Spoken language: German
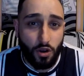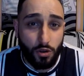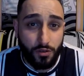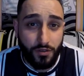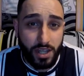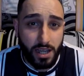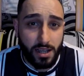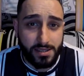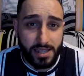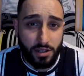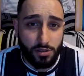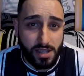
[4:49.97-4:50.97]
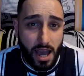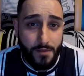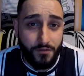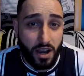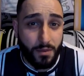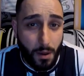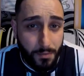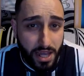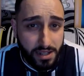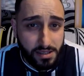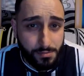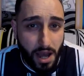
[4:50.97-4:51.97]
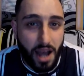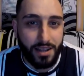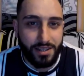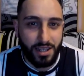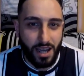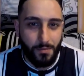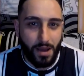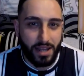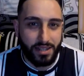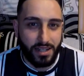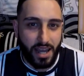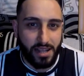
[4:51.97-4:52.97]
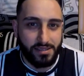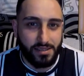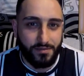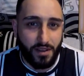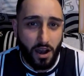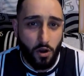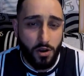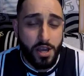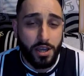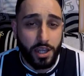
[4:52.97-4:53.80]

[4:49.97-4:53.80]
Und wir sehen uns einfach beim nächsten Mal hier bei The Lens TV.